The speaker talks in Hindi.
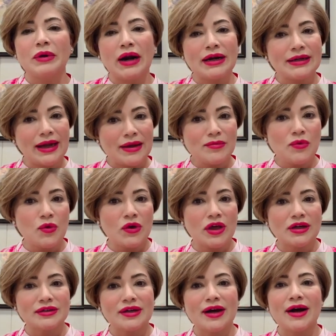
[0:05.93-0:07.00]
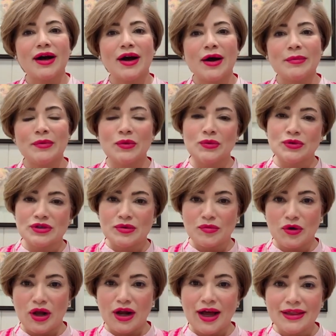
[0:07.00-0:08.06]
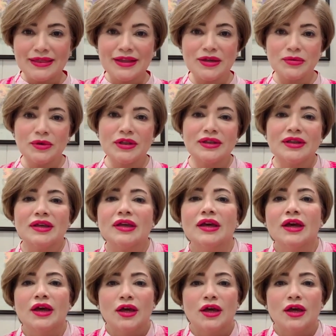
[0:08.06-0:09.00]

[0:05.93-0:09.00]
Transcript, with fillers: बड़ा टाइम हो गया था आप लोगों से मुलाकात नहीं हुई थी